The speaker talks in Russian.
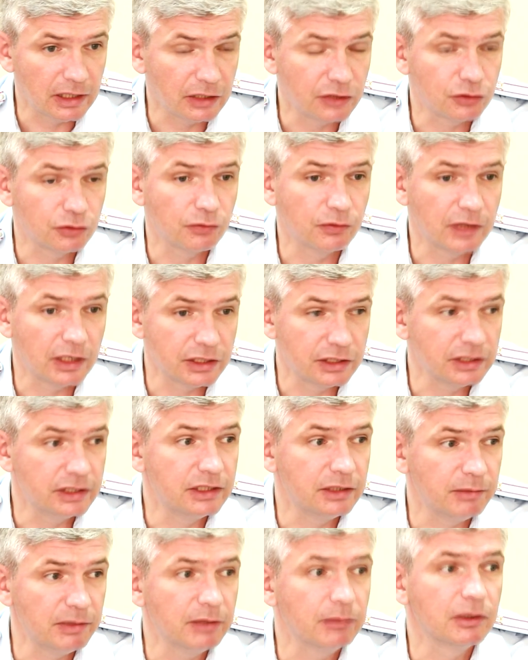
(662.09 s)
так, что в
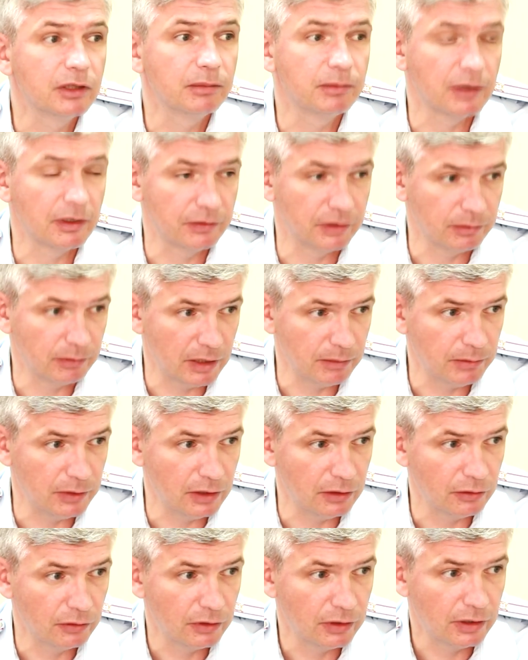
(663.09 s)
каждой семье было по
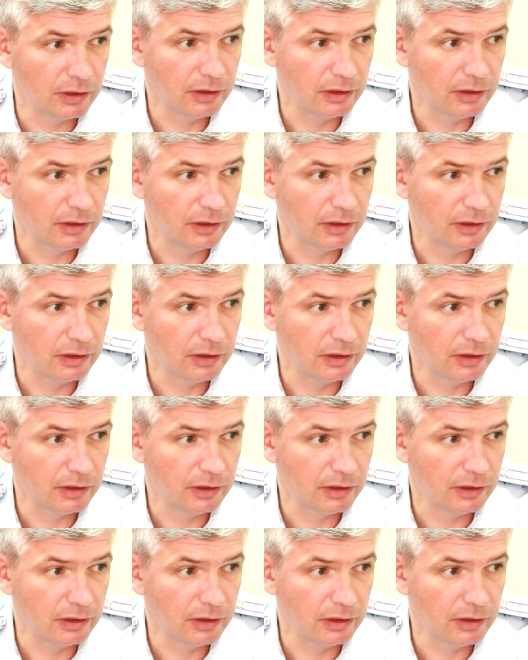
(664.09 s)
автомобилю.